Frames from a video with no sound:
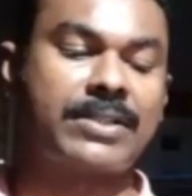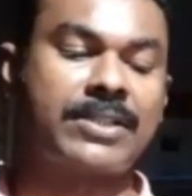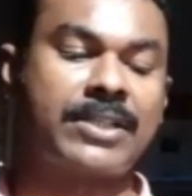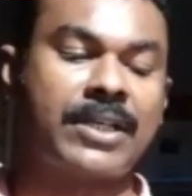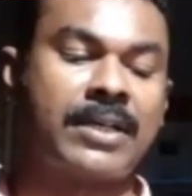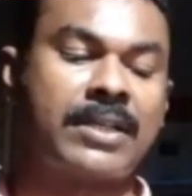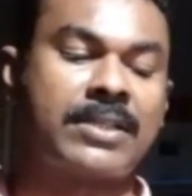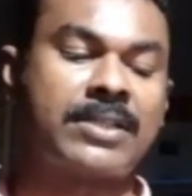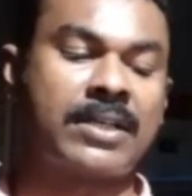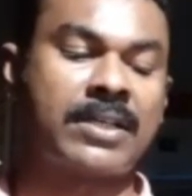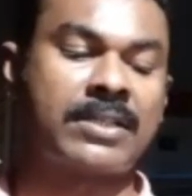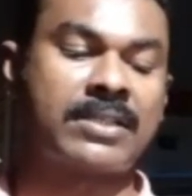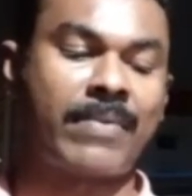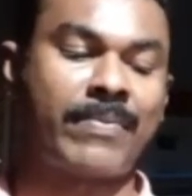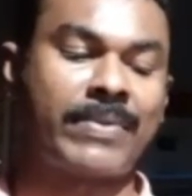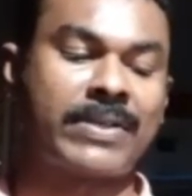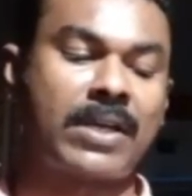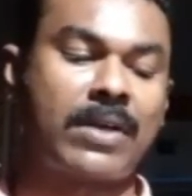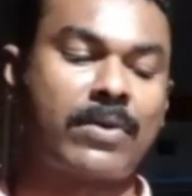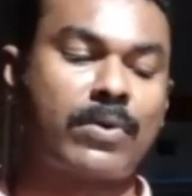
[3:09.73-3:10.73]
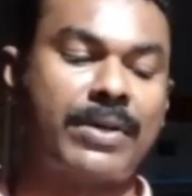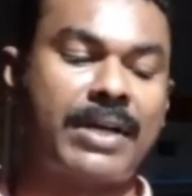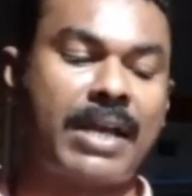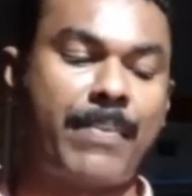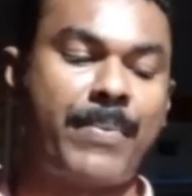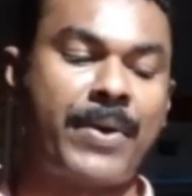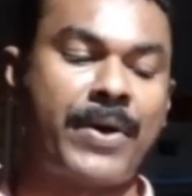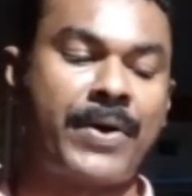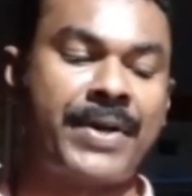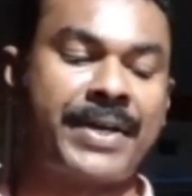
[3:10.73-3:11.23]
చిన్న చిన్న సమస్యలకు
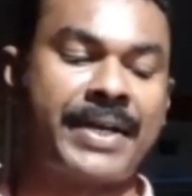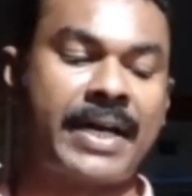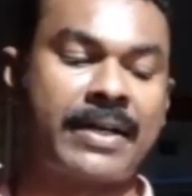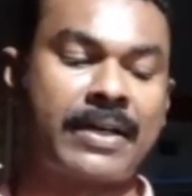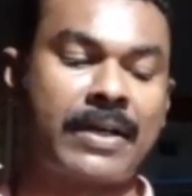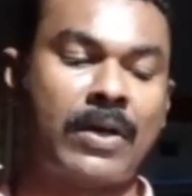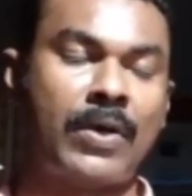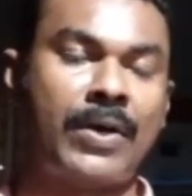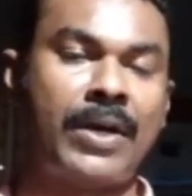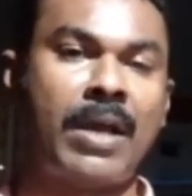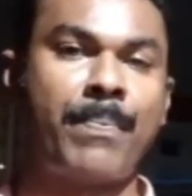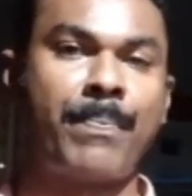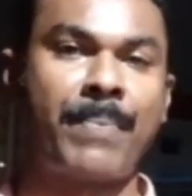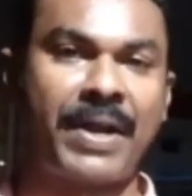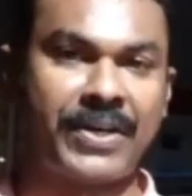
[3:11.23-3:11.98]
డెబ్బై రెండు గంటల్లోనే